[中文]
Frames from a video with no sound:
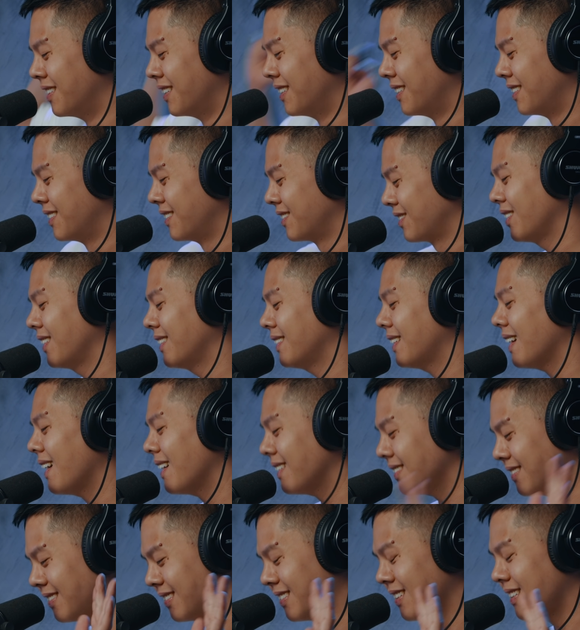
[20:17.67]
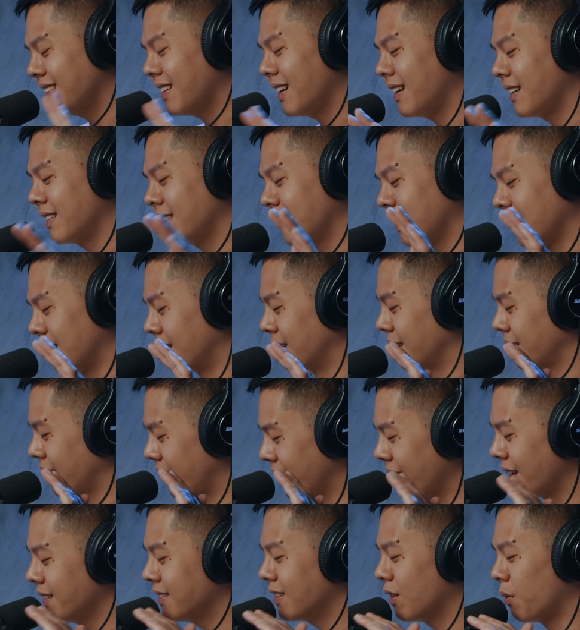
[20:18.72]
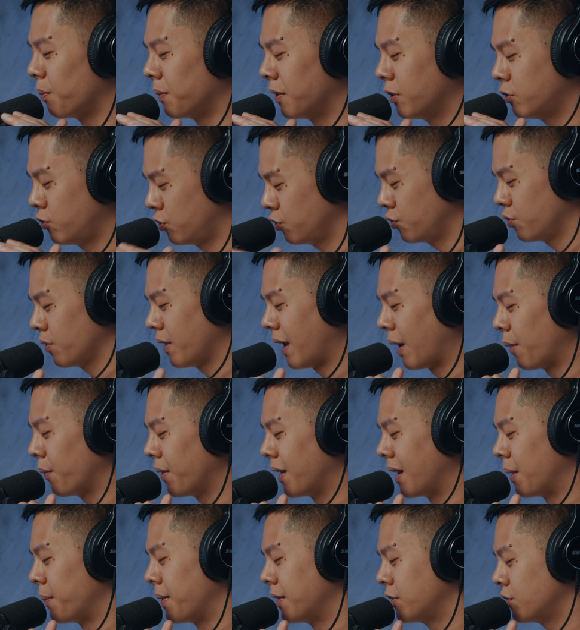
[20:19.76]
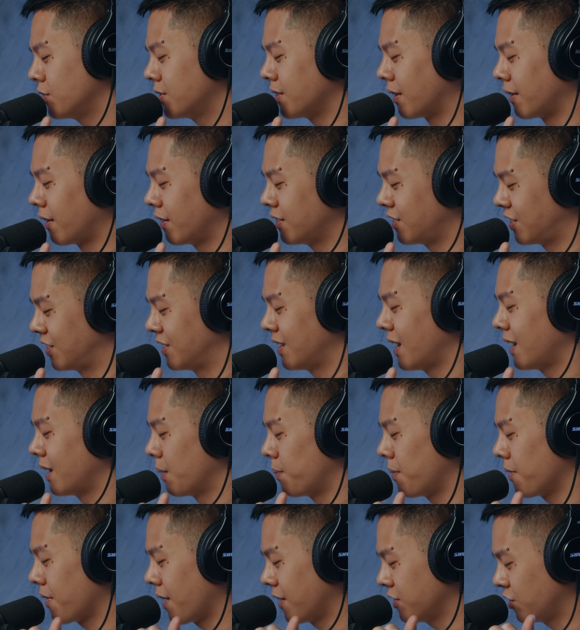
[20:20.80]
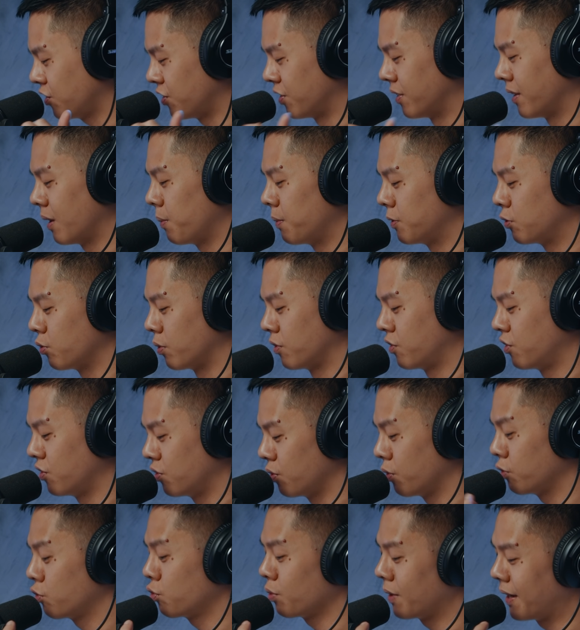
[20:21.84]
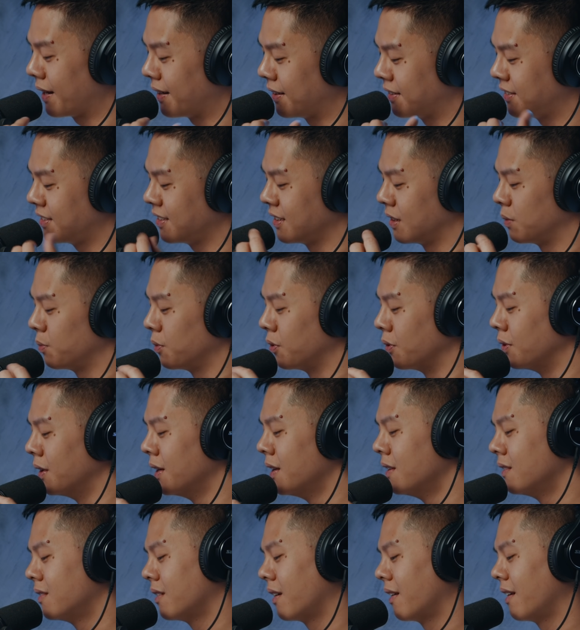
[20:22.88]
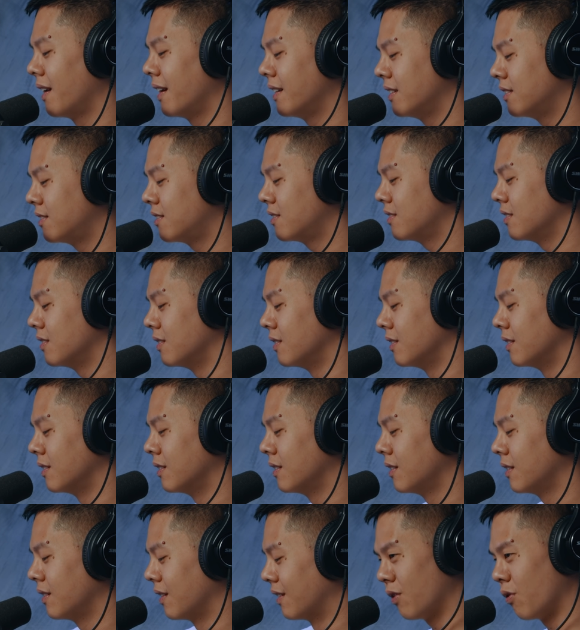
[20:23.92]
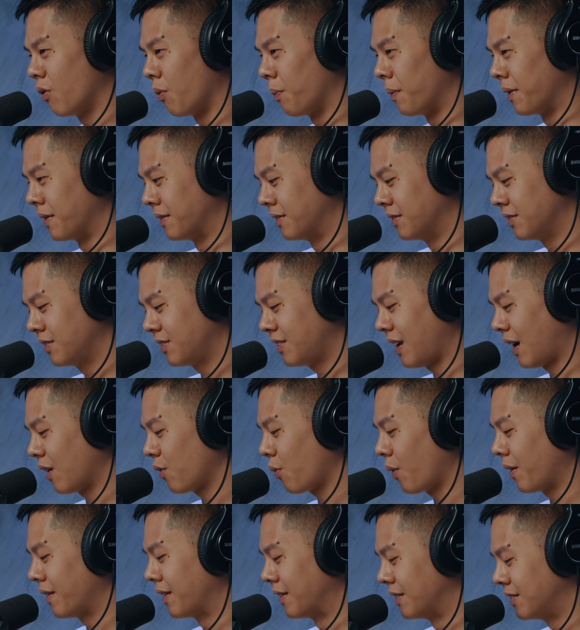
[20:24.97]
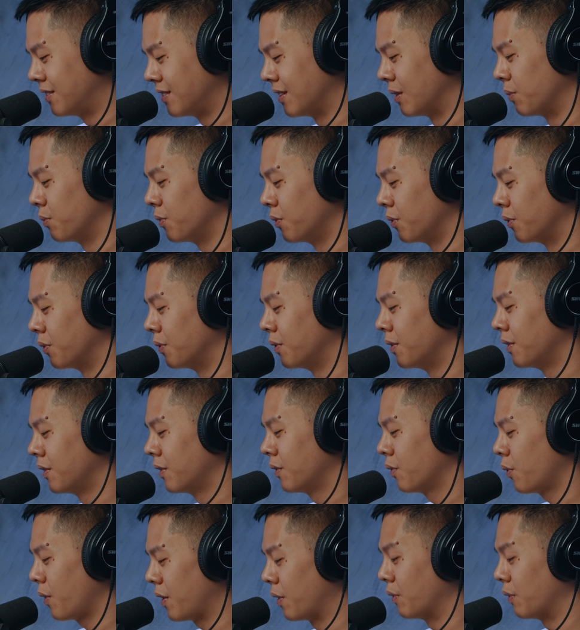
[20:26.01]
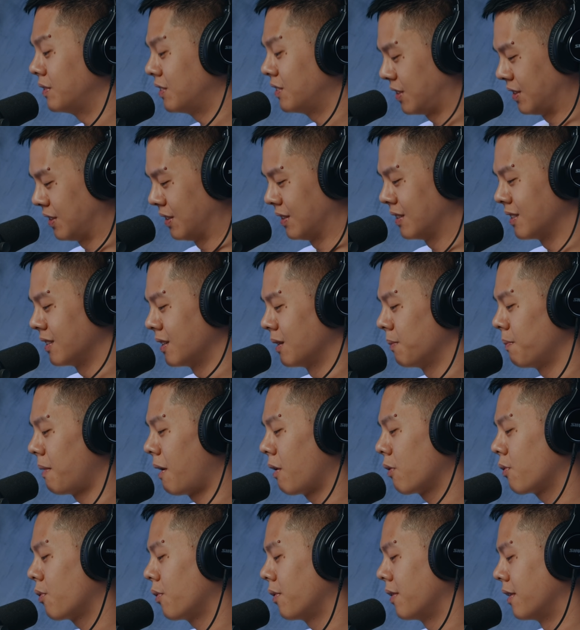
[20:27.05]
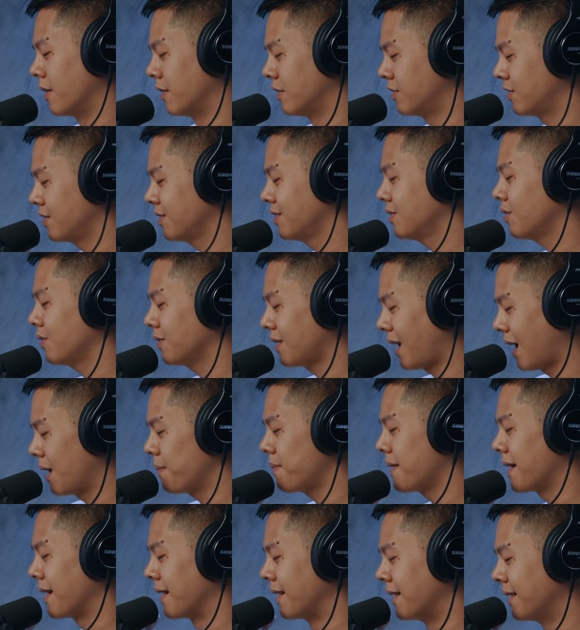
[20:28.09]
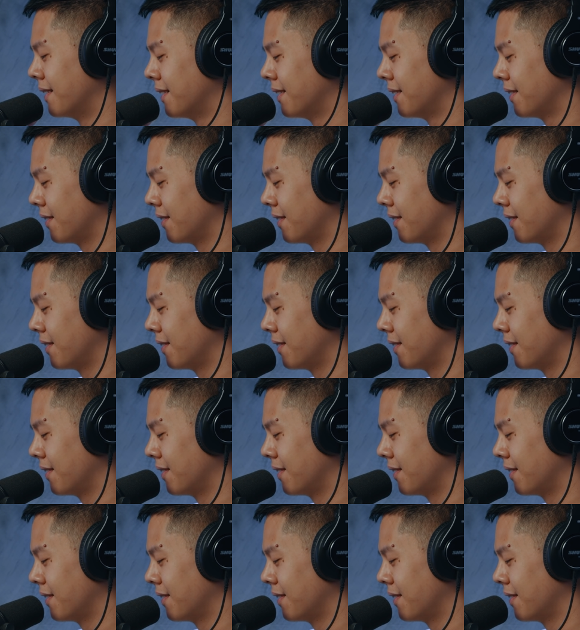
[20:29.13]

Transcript: 嗯，所以大家现在也可以在我们的叙述栏位里面去找到其他的 podcaster 他们所制作出来的节目。那类似跟我们相关的节目会有几个，包括了生动台北、